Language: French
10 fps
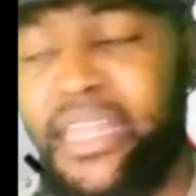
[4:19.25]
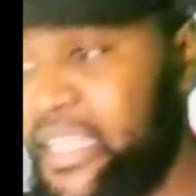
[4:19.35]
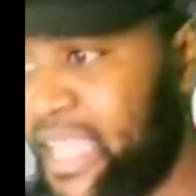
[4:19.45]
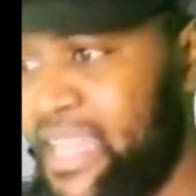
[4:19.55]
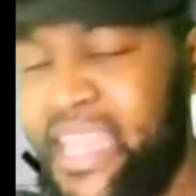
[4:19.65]

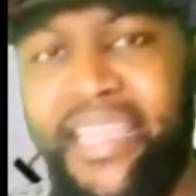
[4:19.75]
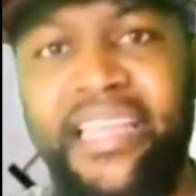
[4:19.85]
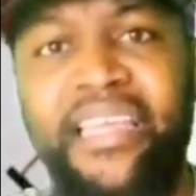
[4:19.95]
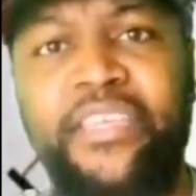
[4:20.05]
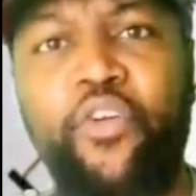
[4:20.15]
L'Italie à
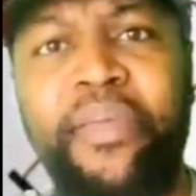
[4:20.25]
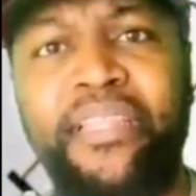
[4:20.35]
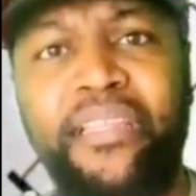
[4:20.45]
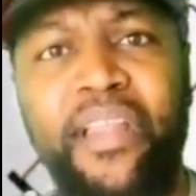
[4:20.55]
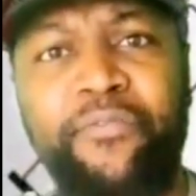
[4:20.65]
quelques
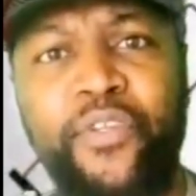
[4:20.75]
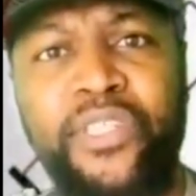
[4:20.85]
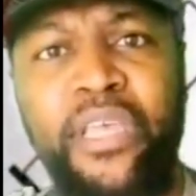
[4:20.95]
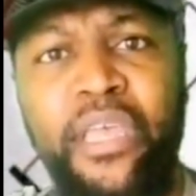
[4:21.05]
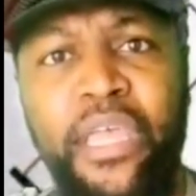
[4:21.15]
kilomètres de la
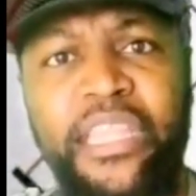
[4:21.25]
France.